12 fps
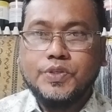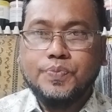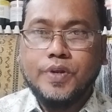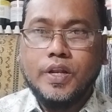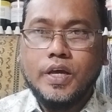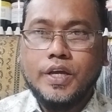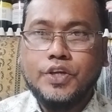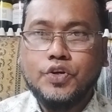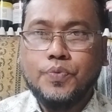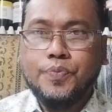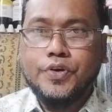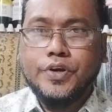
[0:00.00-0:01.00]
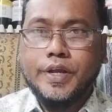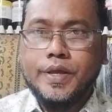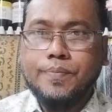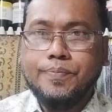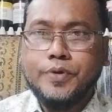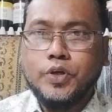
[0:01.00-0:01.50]
বিসমিল্লাহ রহমান
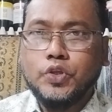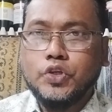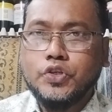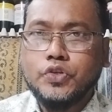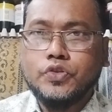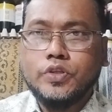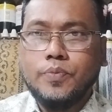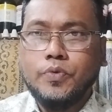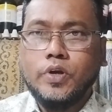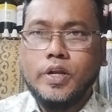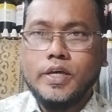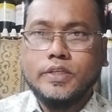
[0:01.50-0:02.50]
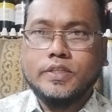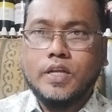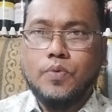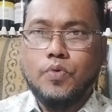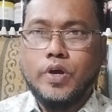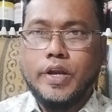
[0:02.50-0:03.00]
রহিম প্রিয় দর্শক শ্রোতা মন্ডলী
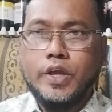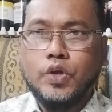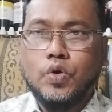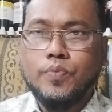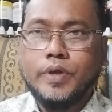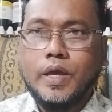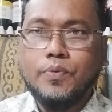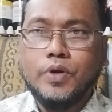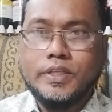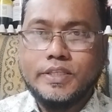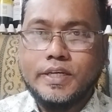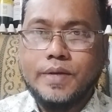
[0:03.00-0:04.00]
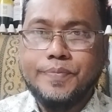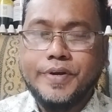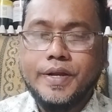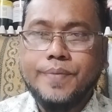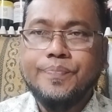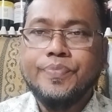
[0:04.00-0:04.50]
আসসালামু আলাইকুম কেমন আছেন
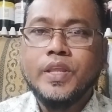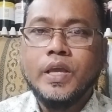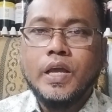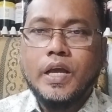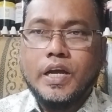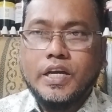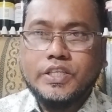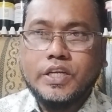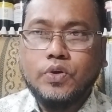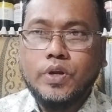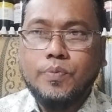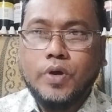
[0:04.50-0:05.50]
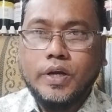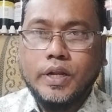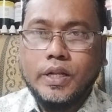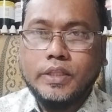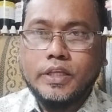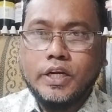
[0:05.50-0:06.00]
আপনারা আশা করি
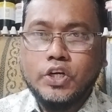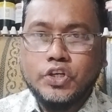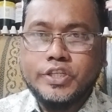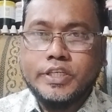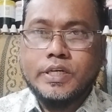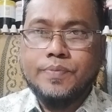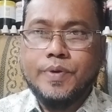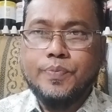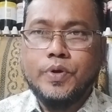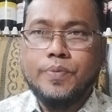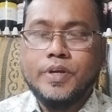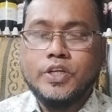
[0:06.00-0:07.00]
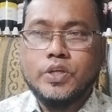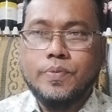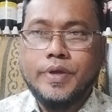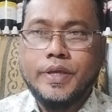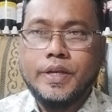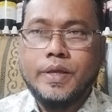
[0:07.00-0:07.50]
মহান আল্লাহ তালার অশেষ কৃপায় পরিবারের
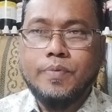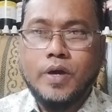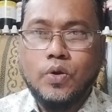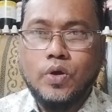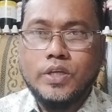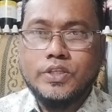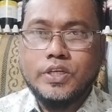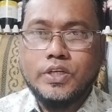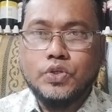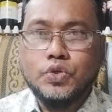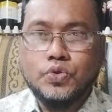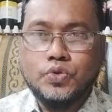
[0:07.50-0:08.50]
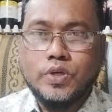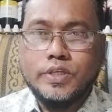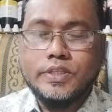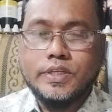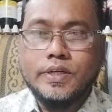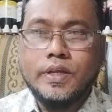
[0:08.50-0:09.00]
সবাইকে নিয়ে ভালো আছেন সুস্থ
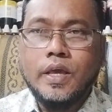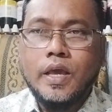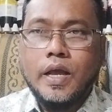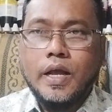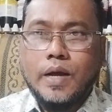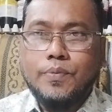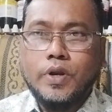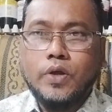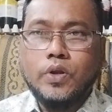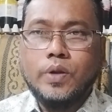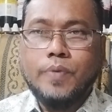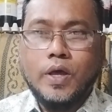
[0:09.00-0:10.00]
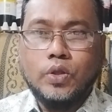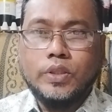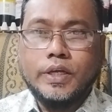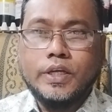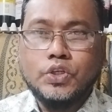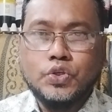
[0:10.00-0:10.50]
আছেন কামনা করি ভালো
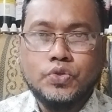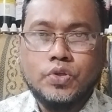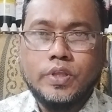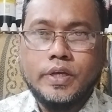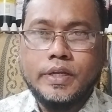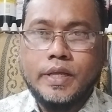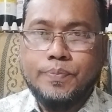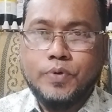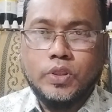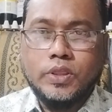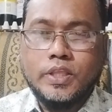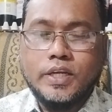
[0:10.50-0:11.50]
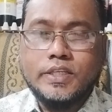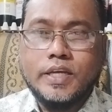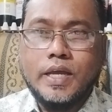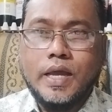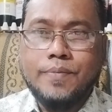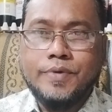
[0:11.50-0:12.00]
থাকেন সুস্থ থাকেন এই
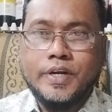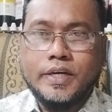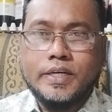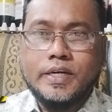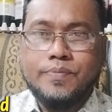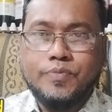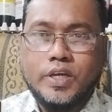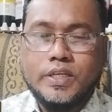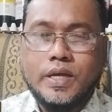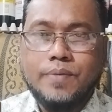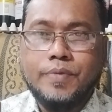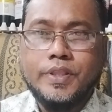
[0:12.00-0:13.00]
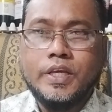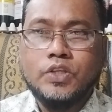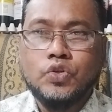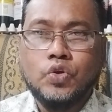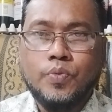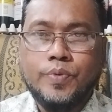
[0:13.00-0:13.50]
প্রত্যাশায় আমি ডক্টর ইমতিয়াজ আহমেদ
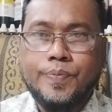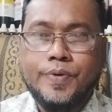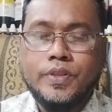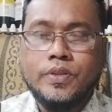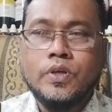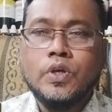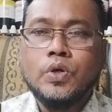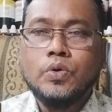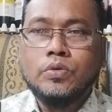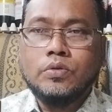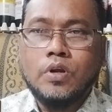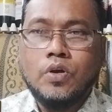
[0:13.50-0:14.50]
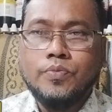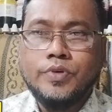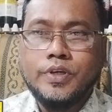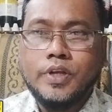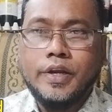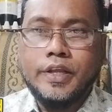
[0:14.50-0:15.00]
একজন হোমিওপ্যাথ উত্তরা
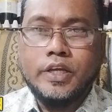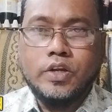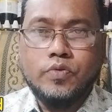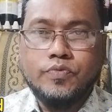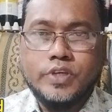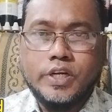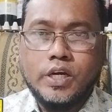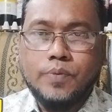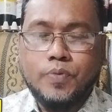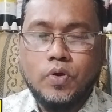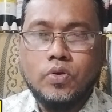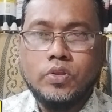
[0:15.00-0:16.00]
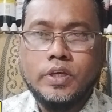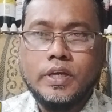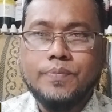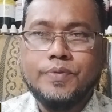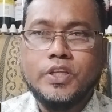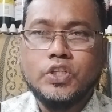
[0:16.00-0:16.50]
হোমি ক্লিনিক ইউটিউব চ্যানেলের পক্ষ
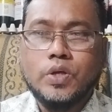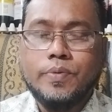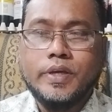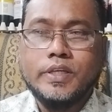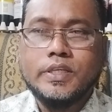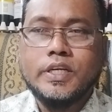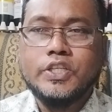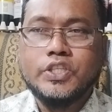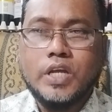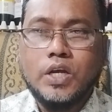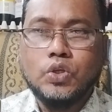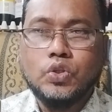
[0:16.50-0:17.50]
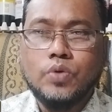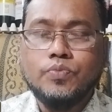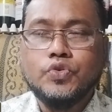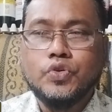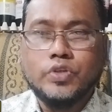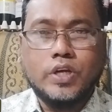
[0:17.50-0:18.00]
থেকে আপনাদের সবাইকে জানাই
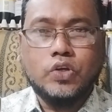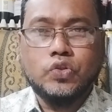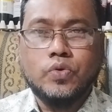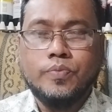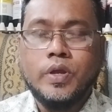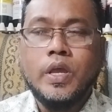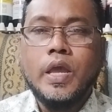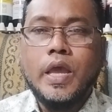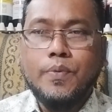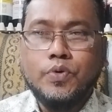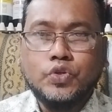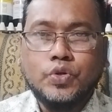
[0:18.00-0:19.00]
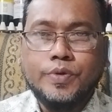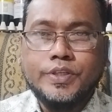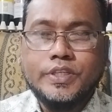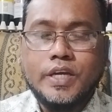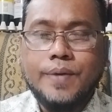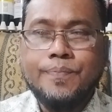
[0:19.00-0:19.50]
স্বাগতম সুস্বাগতম এবং
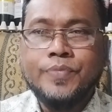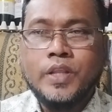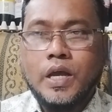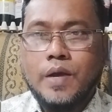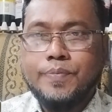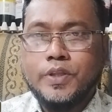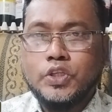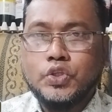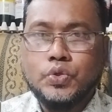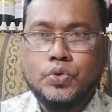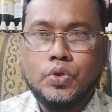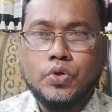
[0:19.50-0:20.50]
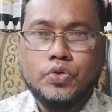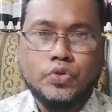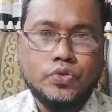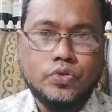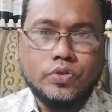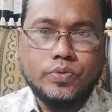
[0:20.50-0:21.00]
শুভেচ্ছা আপনাদের সুন্দর ও
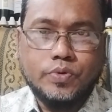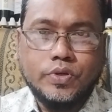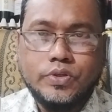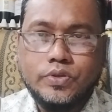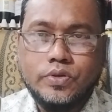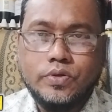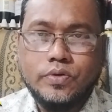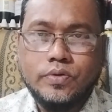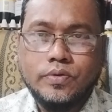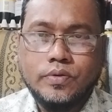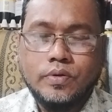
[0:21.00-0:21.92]
সুস্থ জীবনের জন্য